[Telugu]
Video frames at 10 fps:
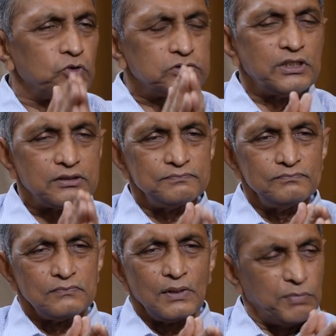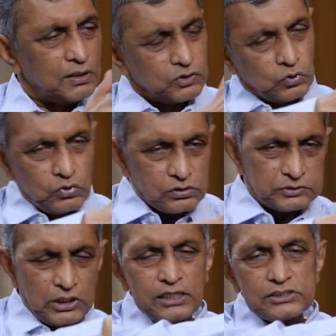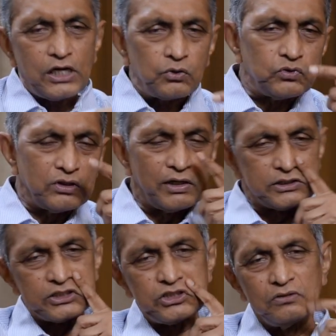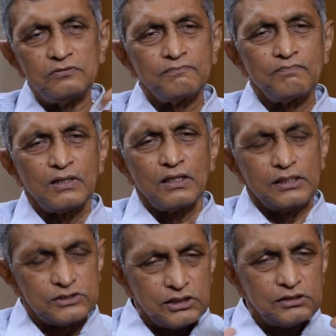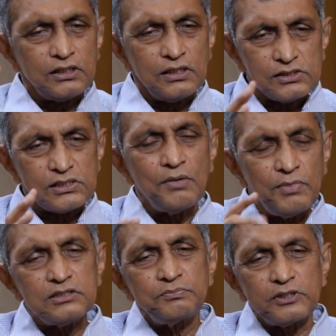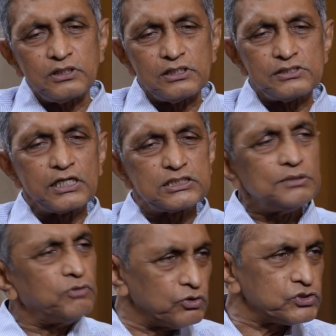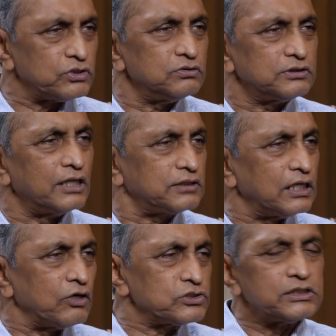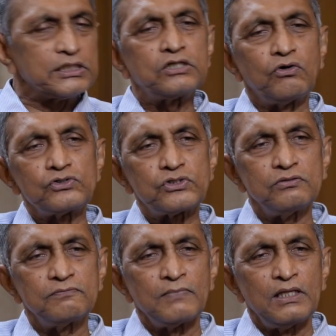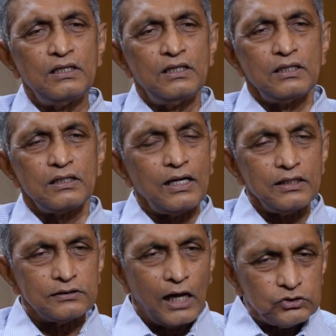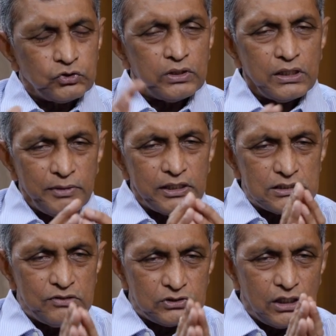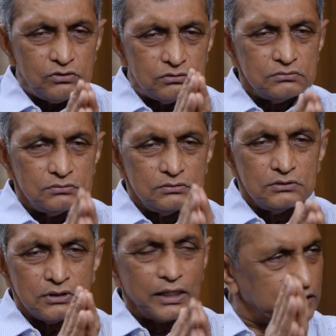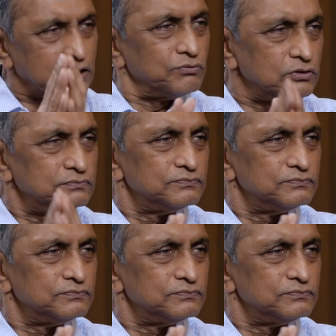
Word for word: పోతున్నారు మనం రెండు చాలాసార్లు అనుకున్నాం వాళ్ళ చర్చలో ఖచ్చితంగా సామాన్య ప్రజల సంక్షేమం అవసరం తాత్కాలిక అవసరాలు తీయడం అవసరం కానీ దాంతోనే మన జీవితాలు గట్టెక్కవు